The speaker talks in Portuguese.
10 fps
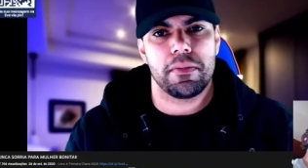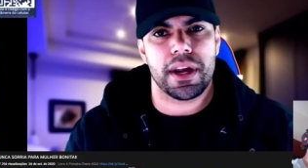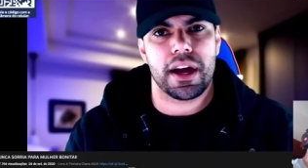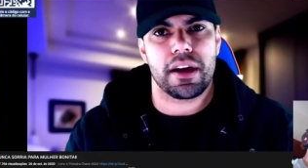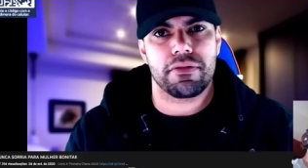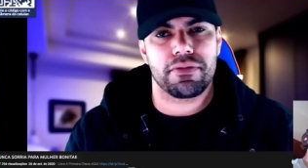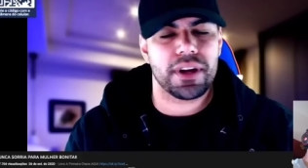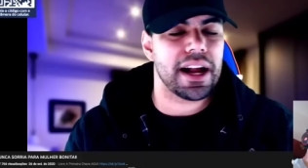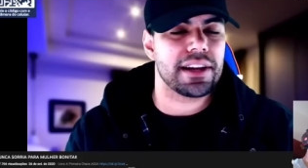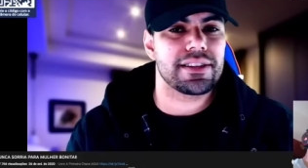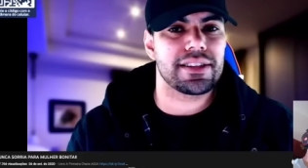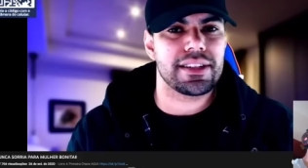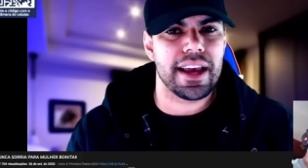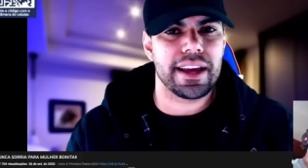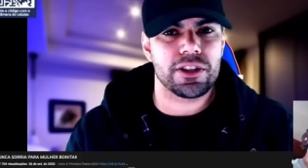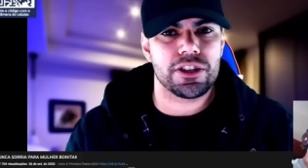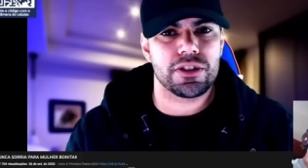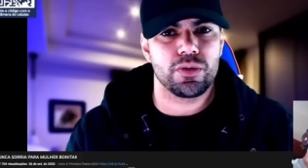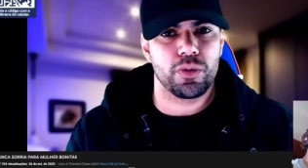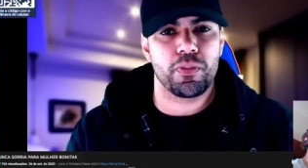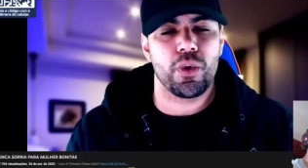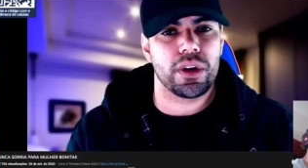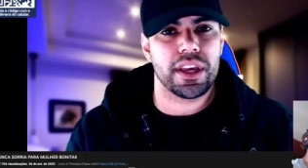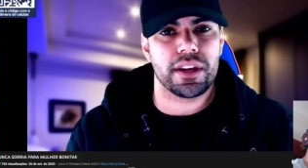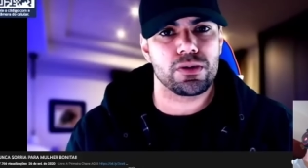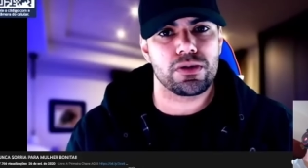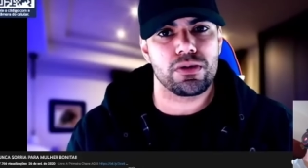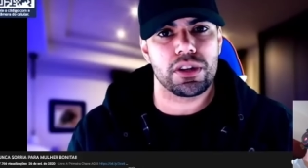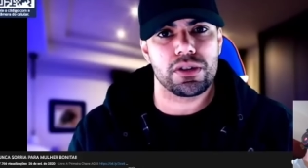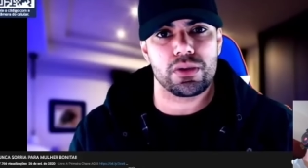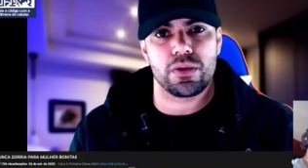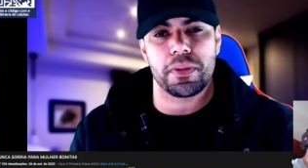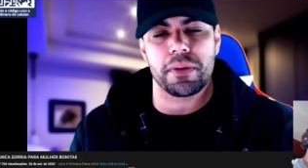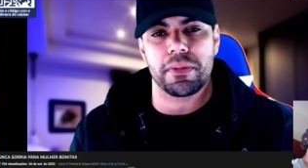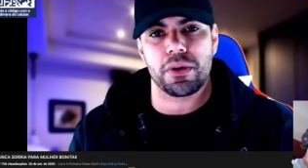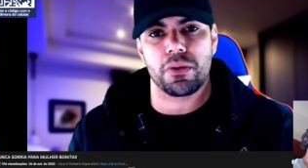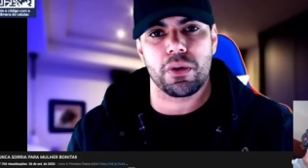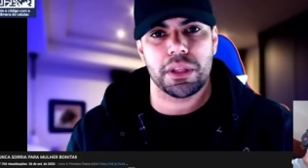para ficarem cientes do porquê que o sorriso no primeiro